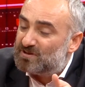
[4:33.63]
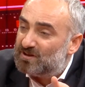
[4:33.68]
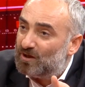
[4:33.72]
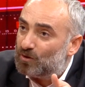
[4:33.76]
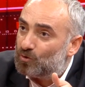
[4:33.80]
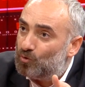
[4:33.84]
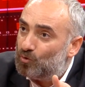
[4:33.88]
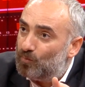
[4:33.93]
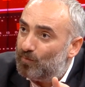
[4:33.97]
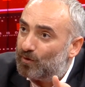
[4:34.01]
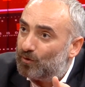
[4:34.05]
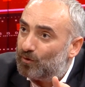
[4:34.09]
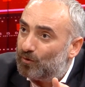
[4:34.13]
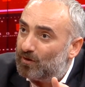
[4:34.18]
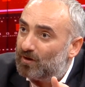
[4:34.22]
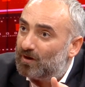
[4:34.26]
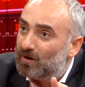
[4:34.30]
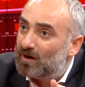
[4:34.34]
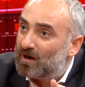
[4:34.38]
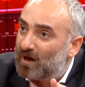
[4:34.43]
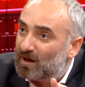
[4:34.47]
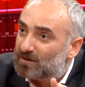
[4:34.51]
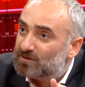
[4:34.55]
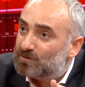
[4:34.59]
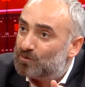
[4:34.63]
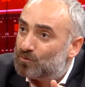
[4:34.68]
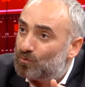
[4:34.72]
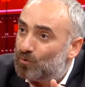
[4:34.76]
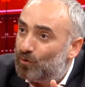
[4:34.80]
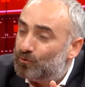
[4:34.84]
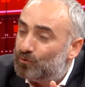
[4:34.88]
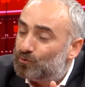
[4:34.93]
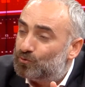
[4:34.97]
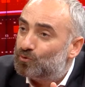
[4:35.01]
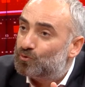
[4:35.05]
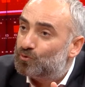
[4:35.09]
kumar oynayarak katkı
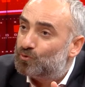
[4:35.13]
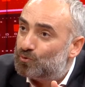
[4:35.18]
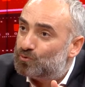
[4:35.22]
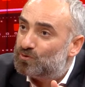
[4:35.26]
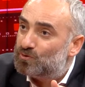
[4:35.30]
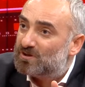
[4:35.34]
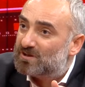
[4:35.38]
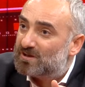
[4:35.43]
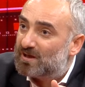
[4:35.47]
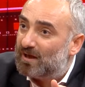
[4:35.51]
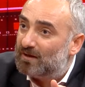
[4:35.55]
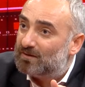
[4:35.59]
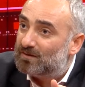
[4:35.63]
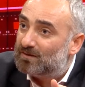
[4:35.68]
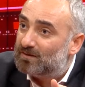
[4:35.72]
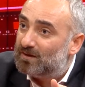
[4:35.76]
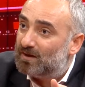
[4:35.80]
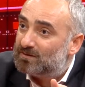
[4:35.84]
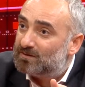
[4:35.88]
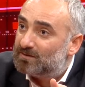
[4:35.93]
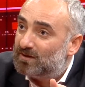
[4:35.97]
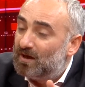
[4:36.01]
koyduğu Gürcistanlılar